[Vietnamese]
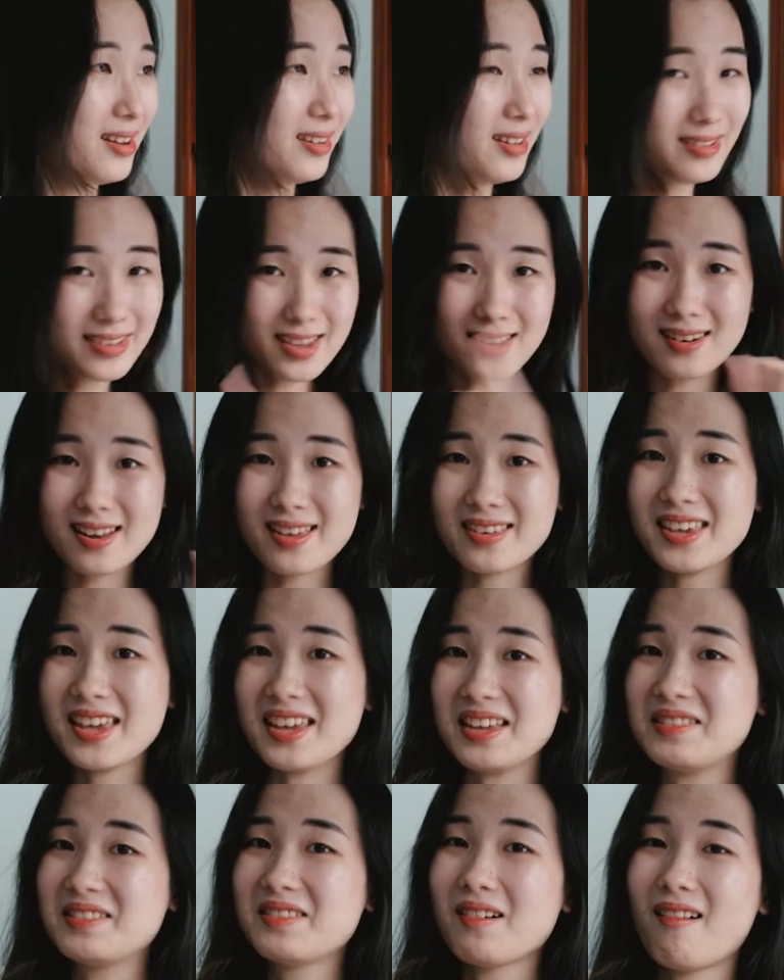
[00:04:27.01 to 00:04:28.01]
Thứ nhất là
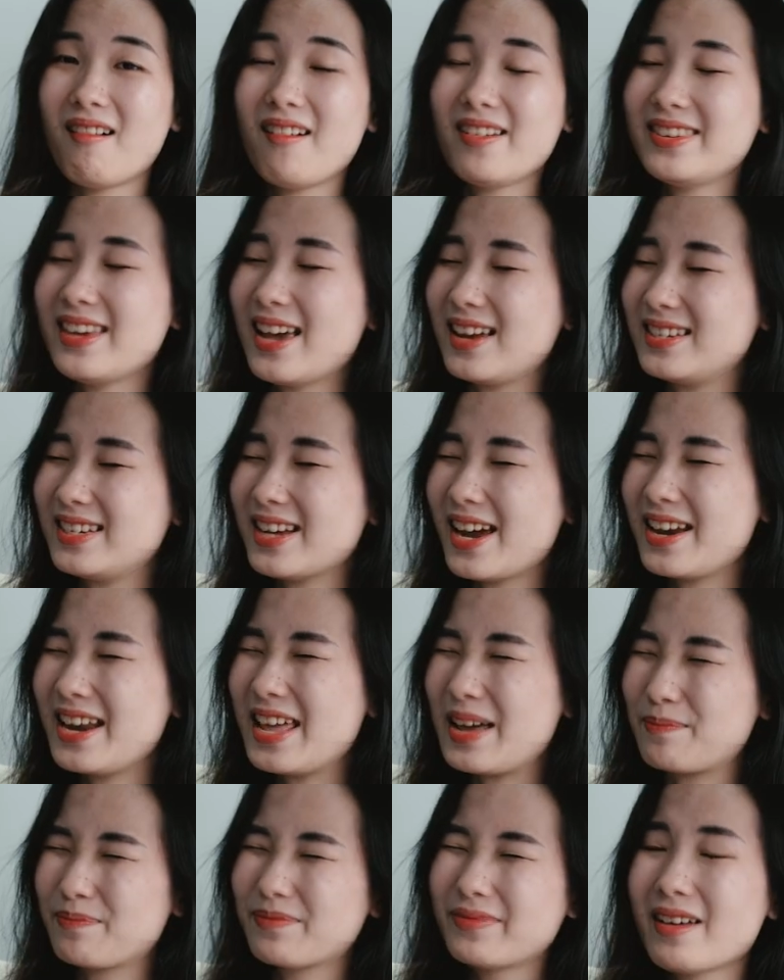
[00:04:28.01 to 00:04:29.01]
gì? Trời ơi, dàn trai
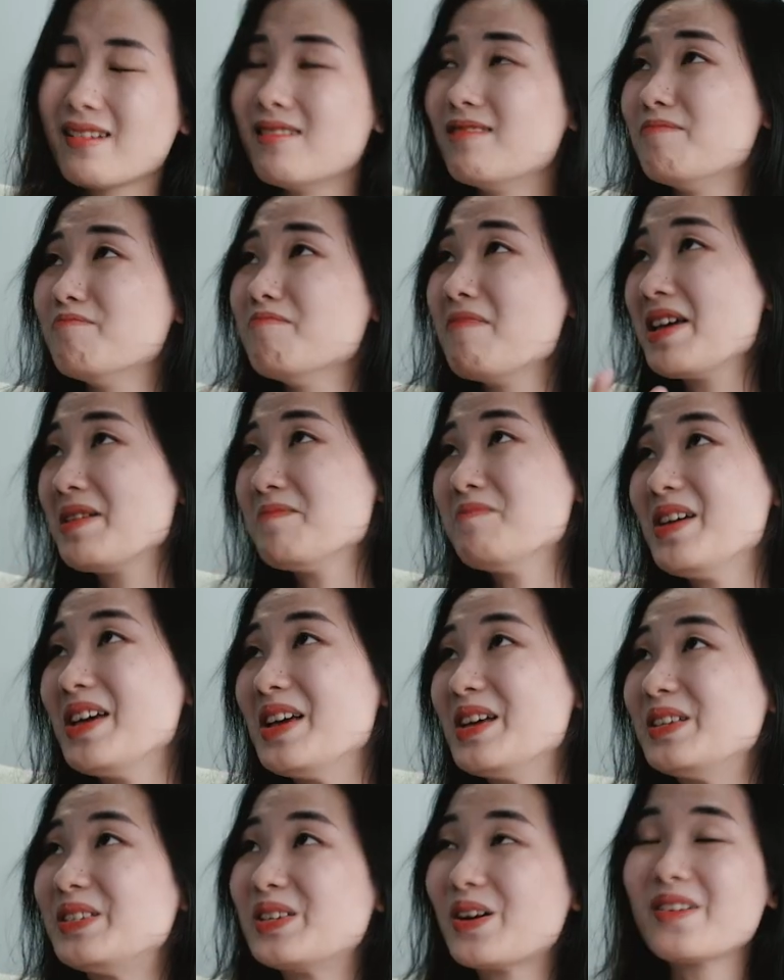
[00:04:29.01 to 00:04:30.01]
đẹp từ
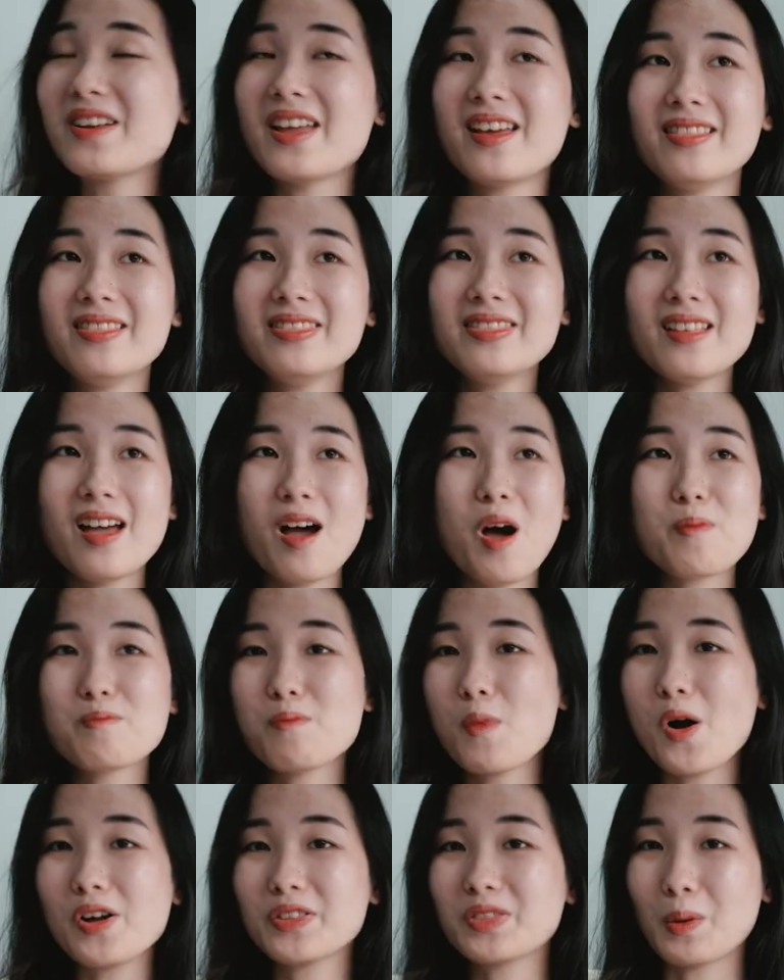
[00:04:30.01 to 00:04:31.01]
baby cho đến hot
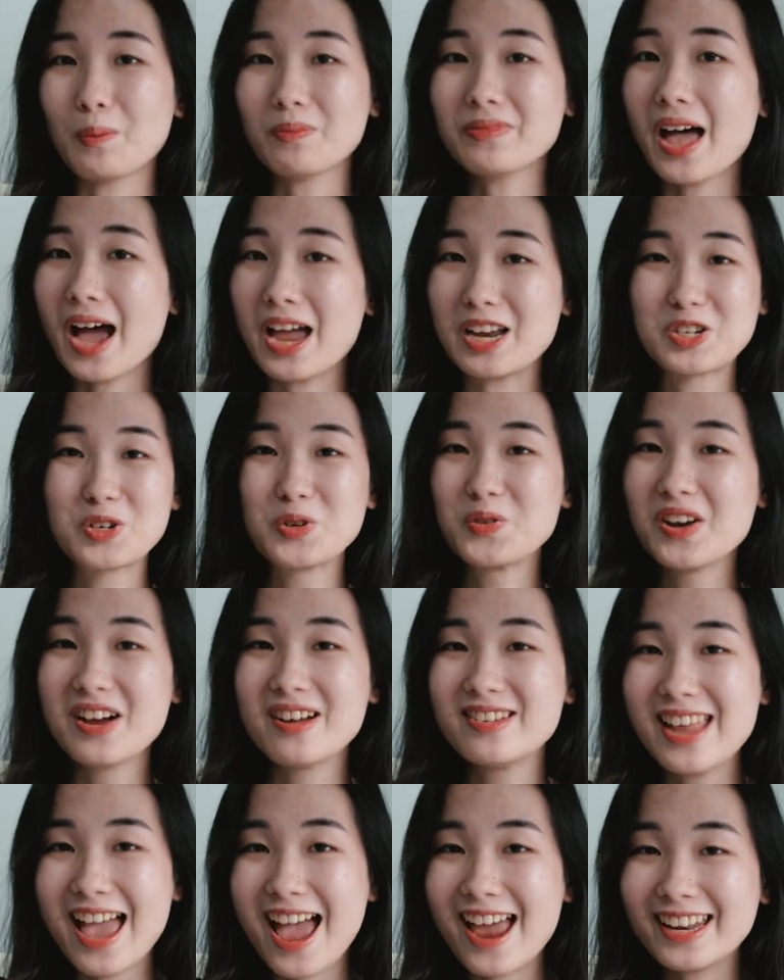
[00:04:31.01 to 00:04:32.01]
boy tổng tài
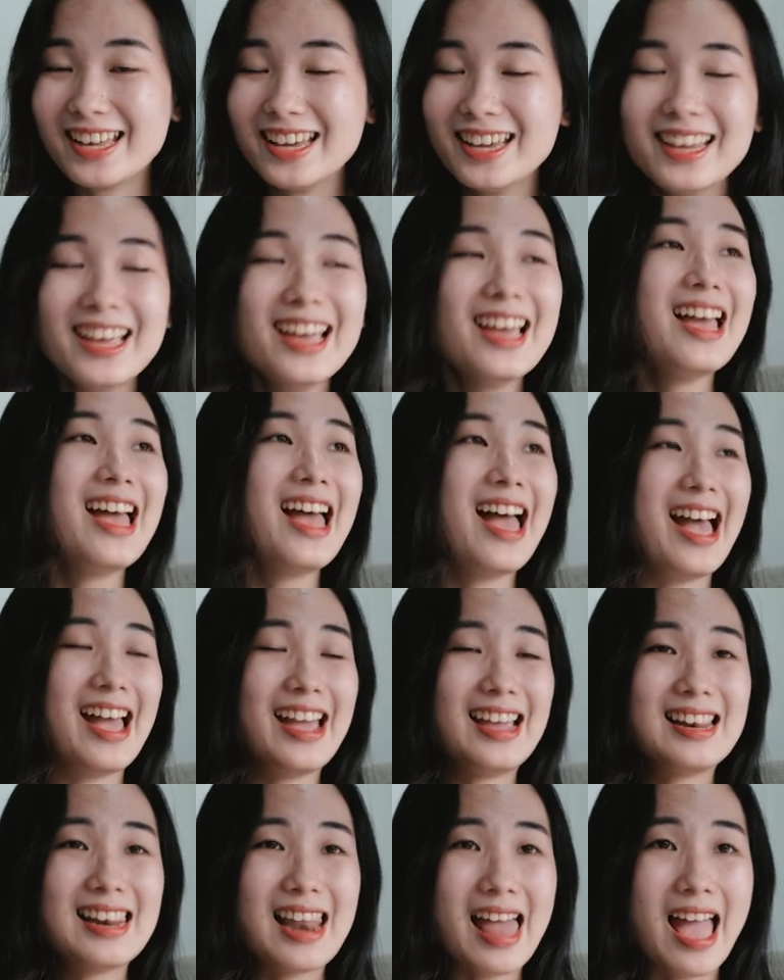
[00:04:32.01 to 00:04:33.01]
sugar daddy,
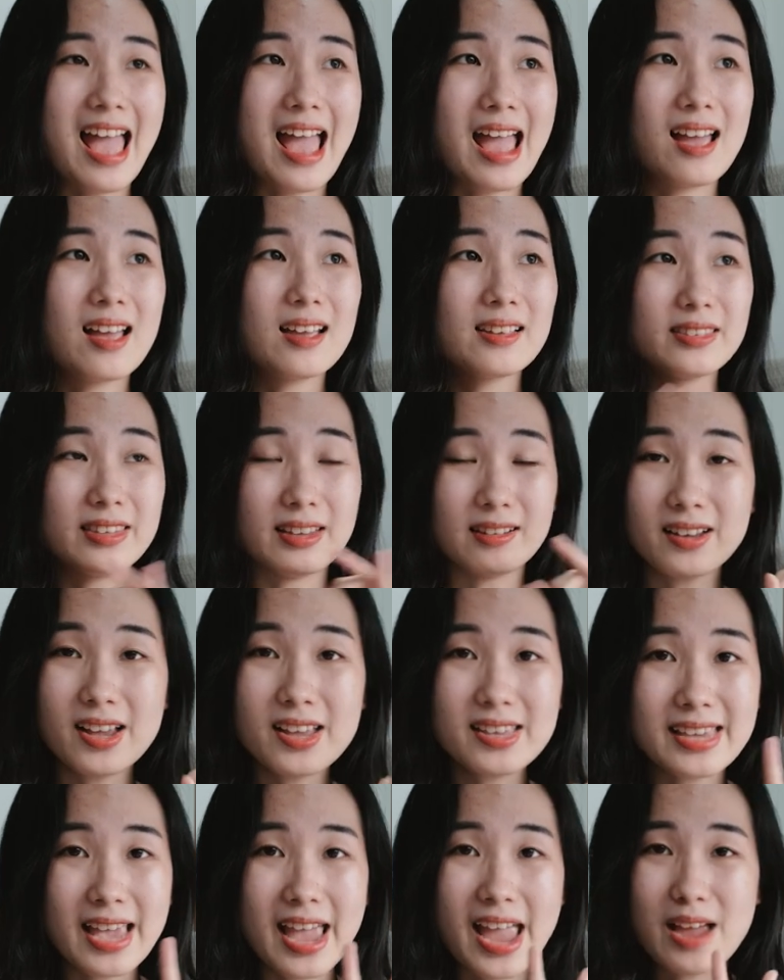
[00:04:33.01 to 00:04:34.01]
hay là những
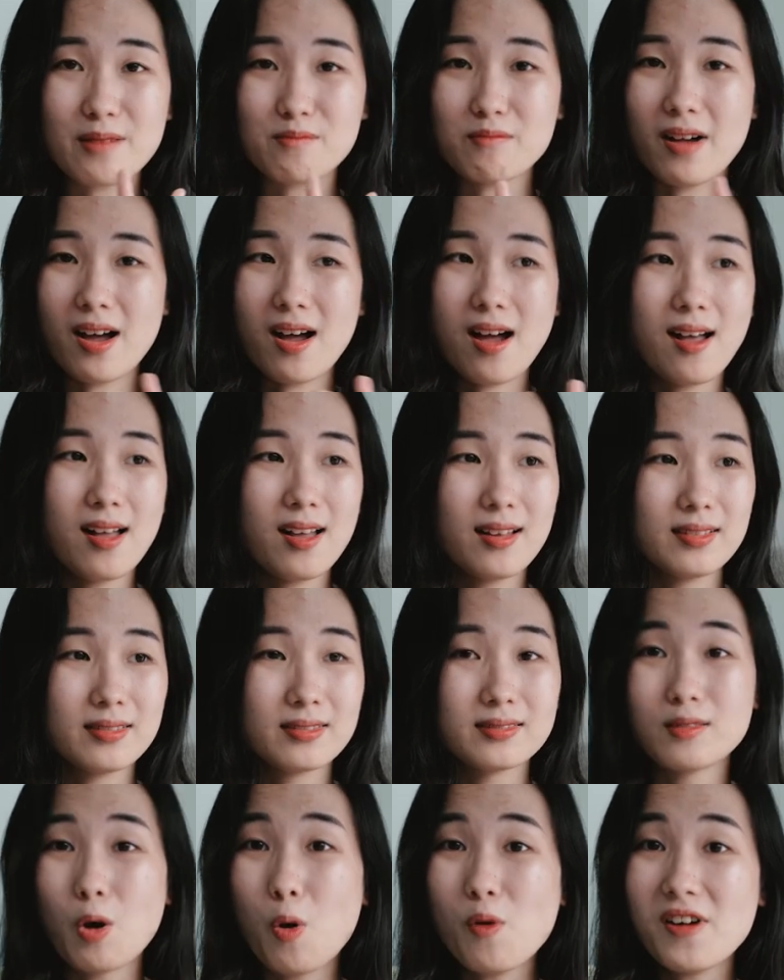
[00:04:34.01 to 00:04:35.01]
cái dàn mà
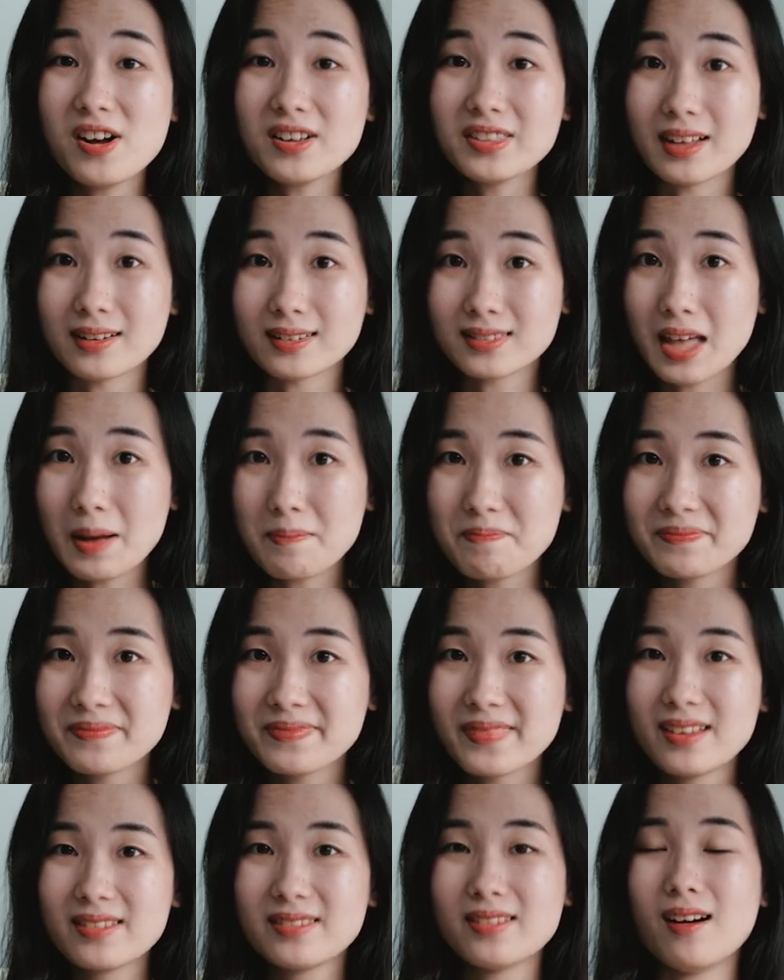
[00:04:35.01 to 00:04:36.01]
cố vấn tận tâm.
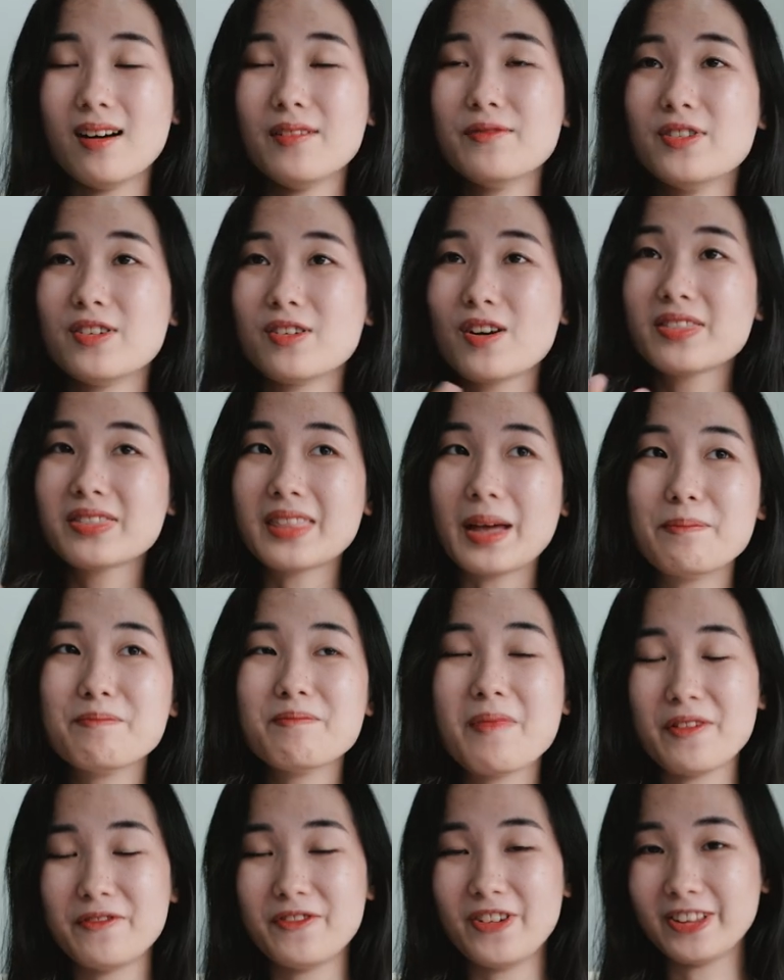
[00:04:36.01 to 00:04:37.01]
Trời ơi, vừa có
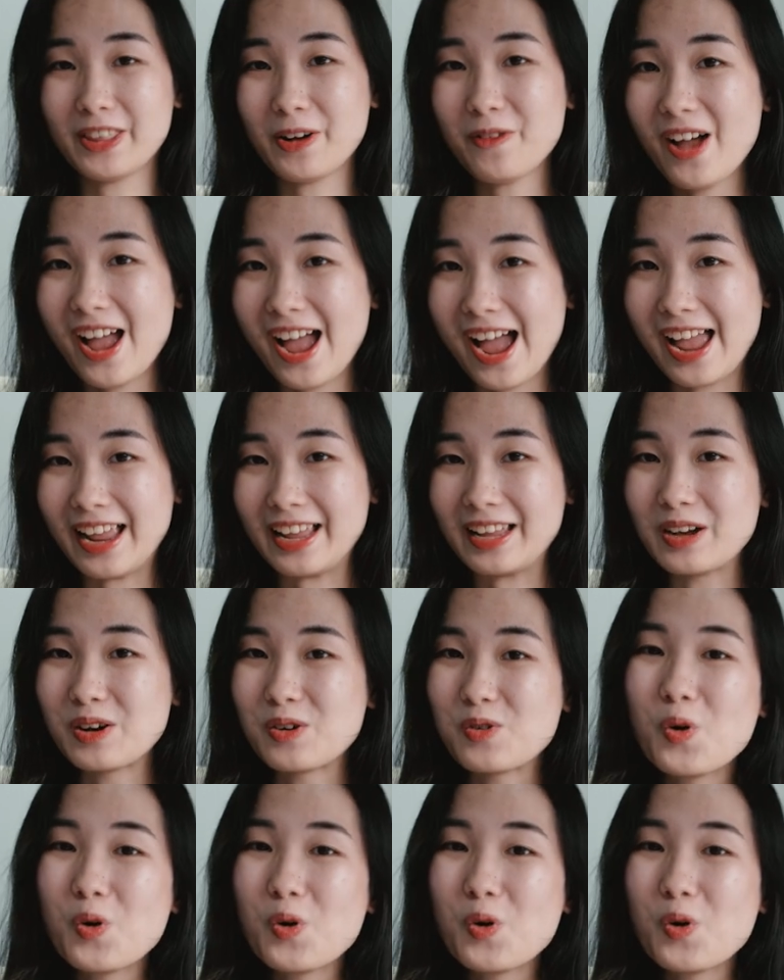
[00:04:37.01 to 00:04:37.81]
tâm mà vừa tấu hài.